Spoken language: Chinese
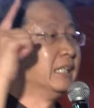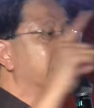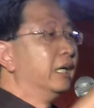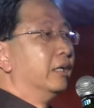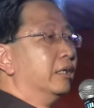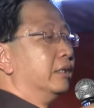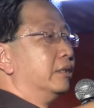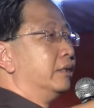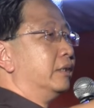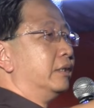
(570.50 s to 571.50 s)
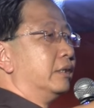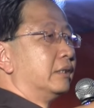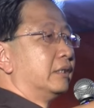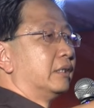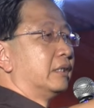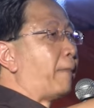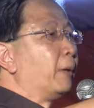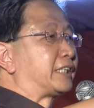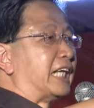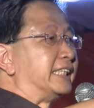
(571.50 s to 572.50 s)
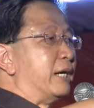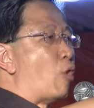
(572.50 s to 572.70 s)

然。他不珍